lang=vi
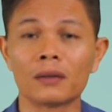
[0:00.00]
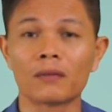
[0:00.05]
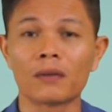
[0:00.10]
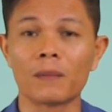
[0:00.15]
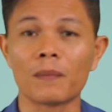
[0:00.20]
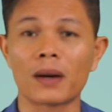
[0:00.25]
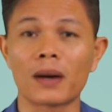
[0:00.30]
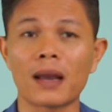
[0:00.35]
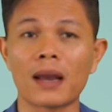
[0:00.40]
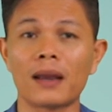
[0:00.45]

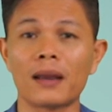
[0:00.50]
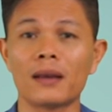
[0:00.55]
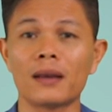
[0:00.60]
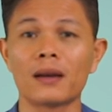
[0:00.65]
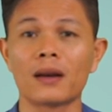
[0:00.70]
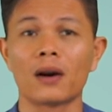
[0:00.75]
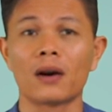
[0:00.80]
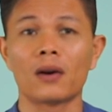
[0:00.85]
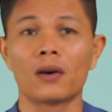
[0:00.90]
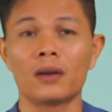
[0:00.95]
và mình
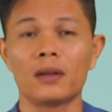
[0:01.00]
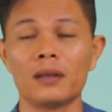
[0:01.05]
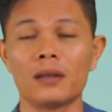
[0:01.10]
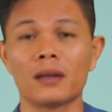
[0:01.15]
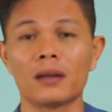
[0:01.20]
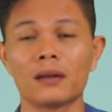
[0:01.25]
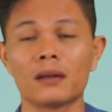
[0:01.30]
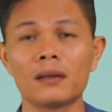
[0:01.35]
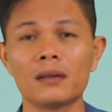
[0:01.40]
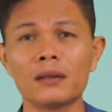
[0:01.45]
hay gọi
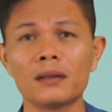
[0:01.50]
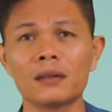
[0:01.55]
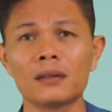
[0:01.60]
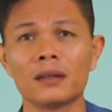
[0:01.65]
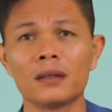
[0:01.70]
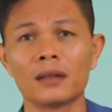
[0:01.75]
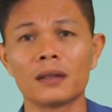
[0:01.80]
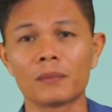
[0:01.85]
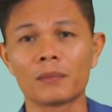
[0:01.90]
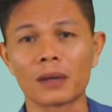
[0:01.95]
những
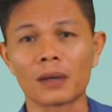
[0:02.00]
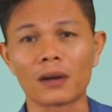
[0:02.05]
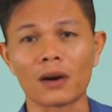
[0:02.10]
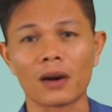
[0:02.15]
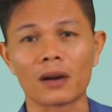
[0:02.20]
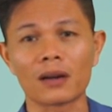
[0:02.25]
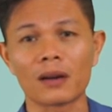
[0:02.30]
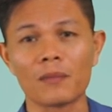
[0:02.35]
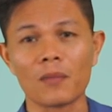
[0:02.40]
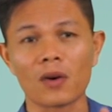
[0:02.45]
mình
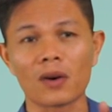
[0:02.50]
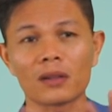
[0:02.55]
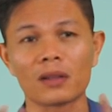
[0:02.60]
gọi ra một